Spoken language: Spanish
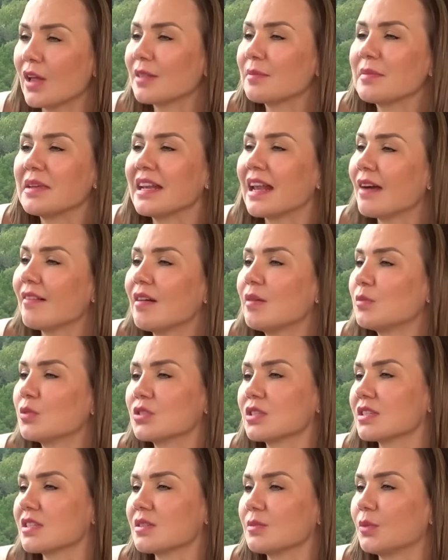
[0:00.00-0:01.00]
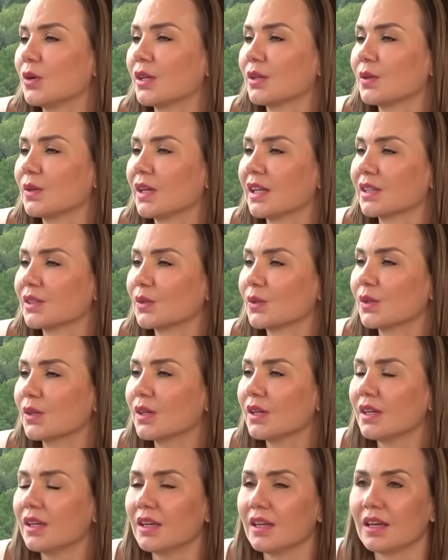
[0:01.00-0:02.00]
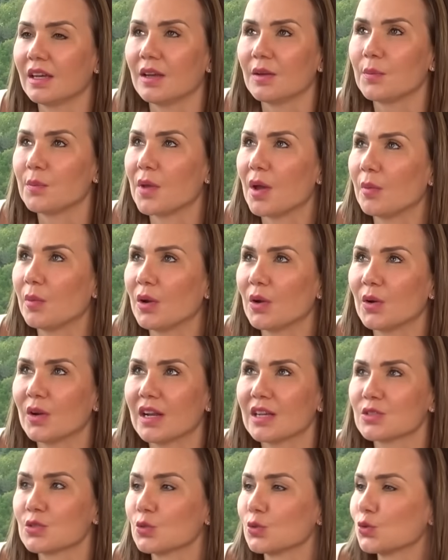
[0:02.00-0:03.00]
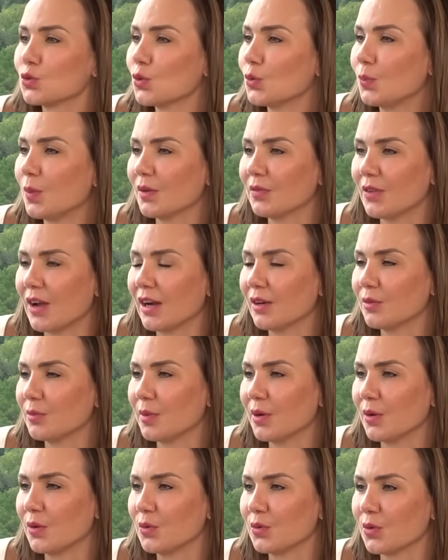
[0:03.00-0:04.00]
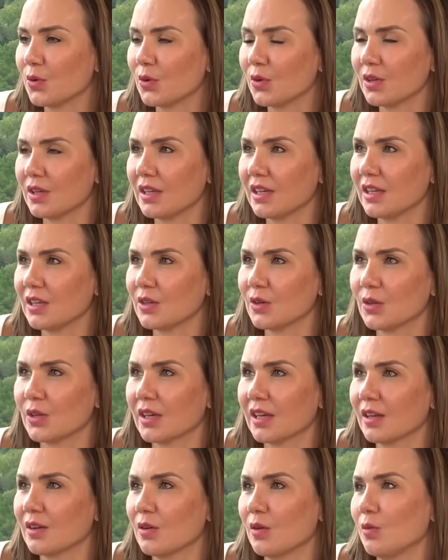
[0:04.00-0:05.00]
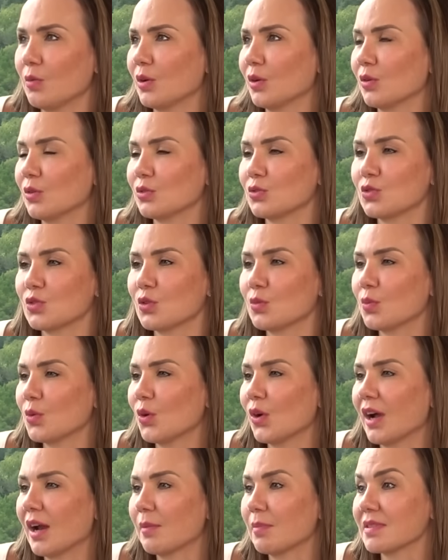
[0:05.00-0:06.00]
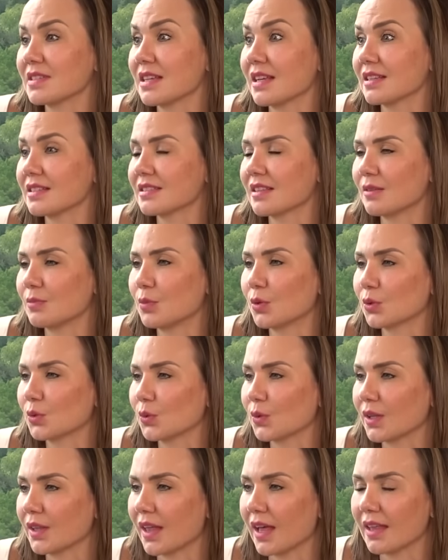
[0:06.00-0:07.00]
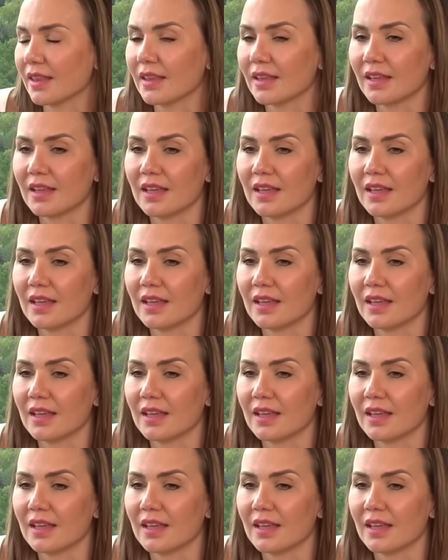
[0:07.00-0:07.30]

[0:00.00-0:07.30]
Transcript: admiraba muchísimo a don Héctor. Mm. Mi abuelo era su super fan número uno. Y yo dije, no, bueno, yo no puedo dejar pasar esta oportunidad. Trabajar